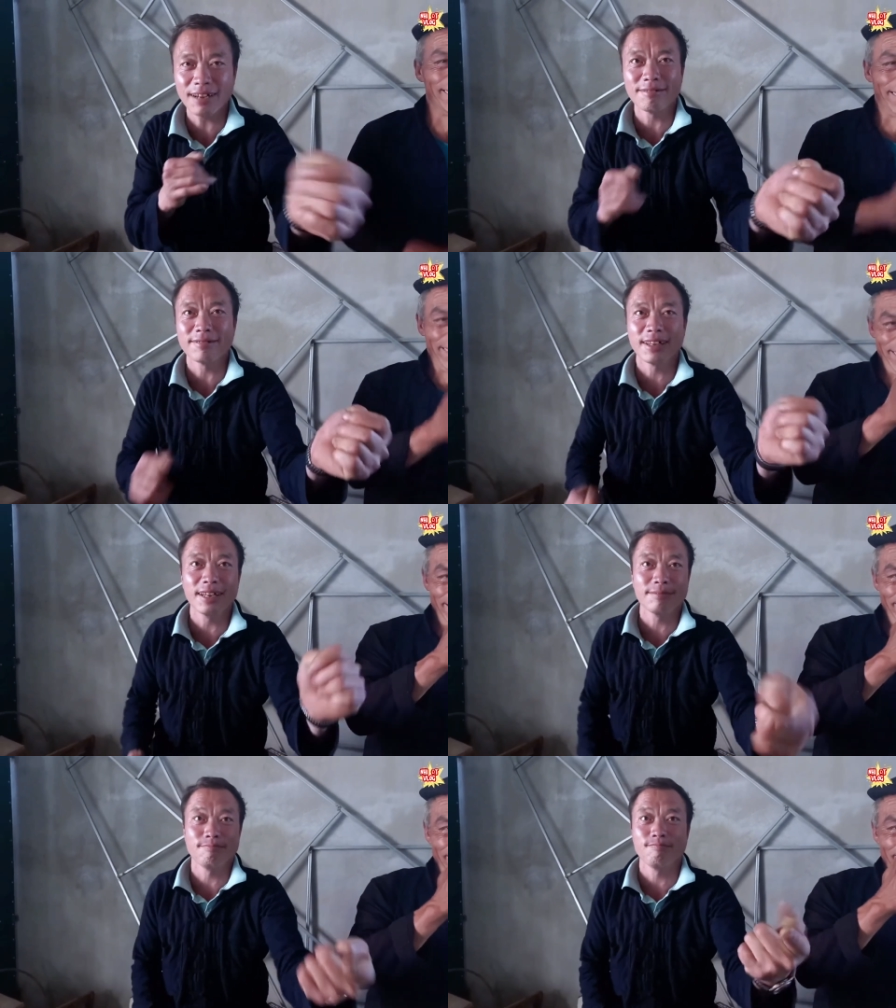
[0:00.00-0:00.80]
của doãn
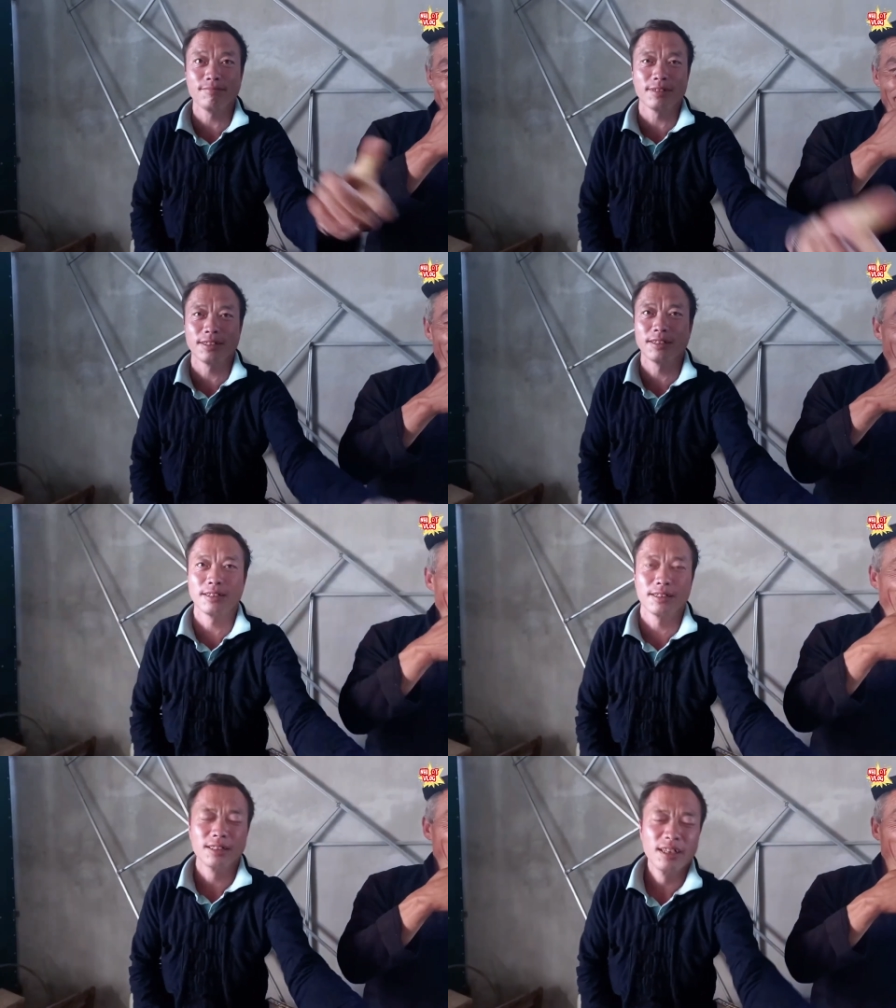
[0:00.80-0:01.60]
lợi
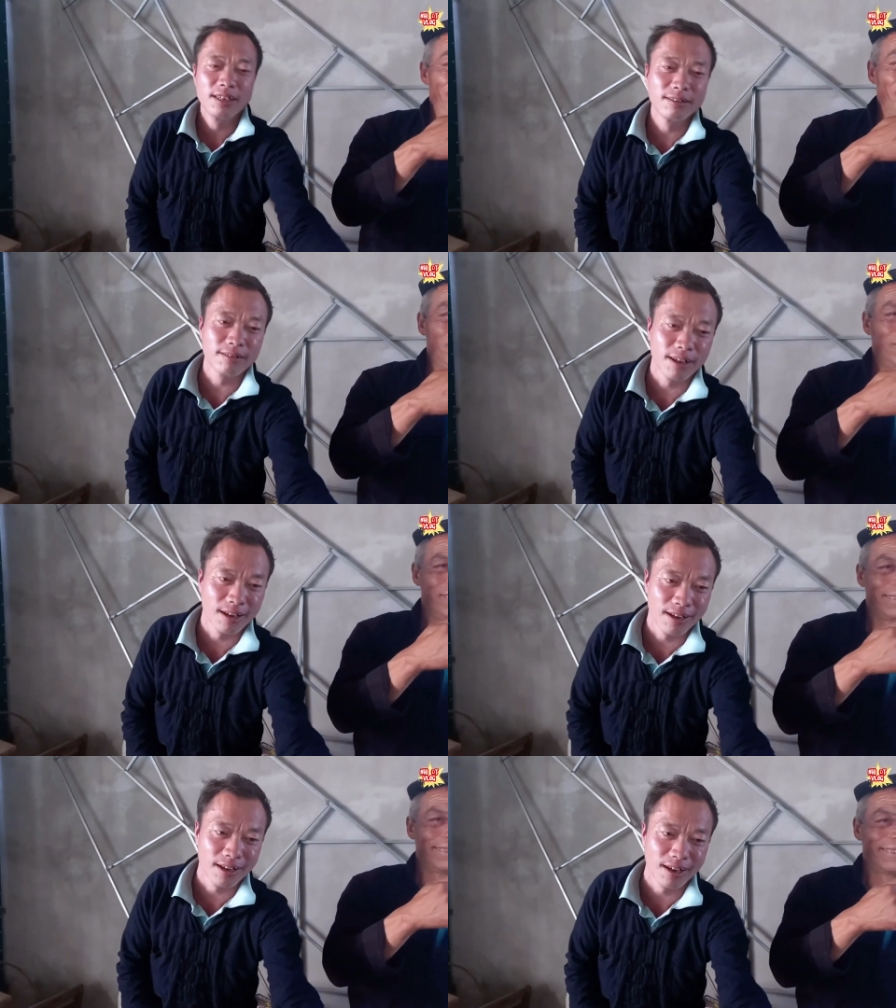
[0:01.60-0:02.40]
trên một cái tab cộng
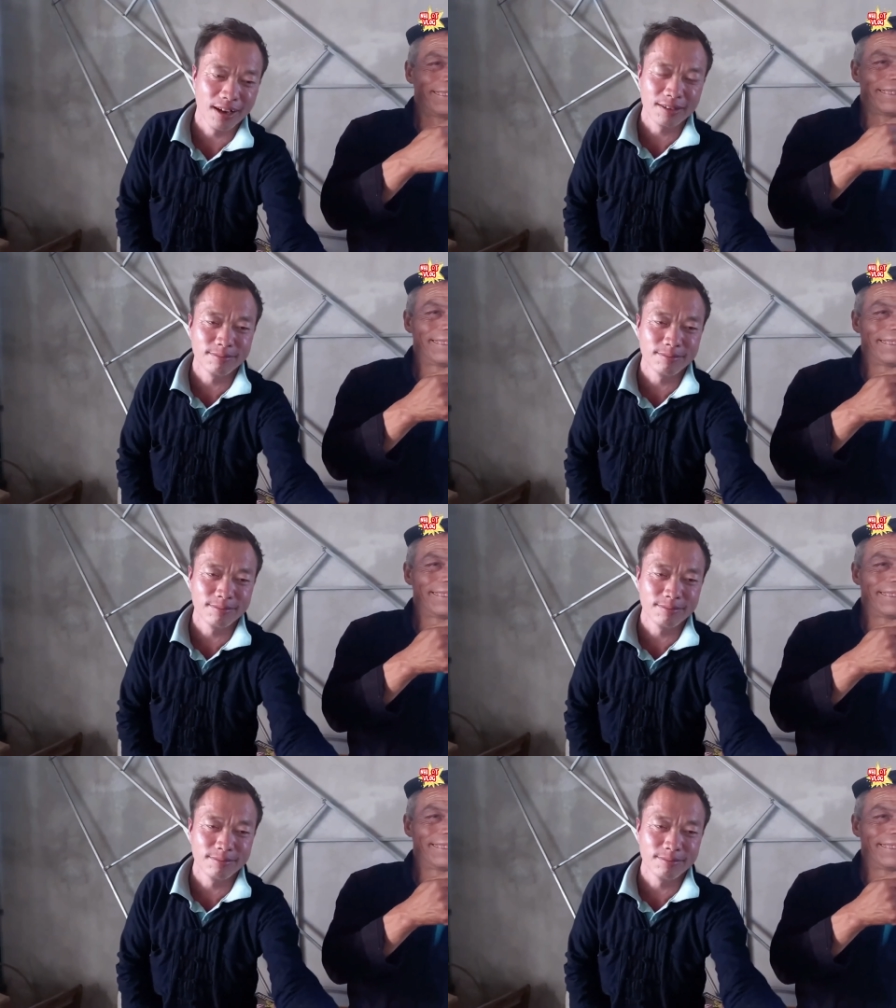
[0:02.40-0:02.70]
đồng ấy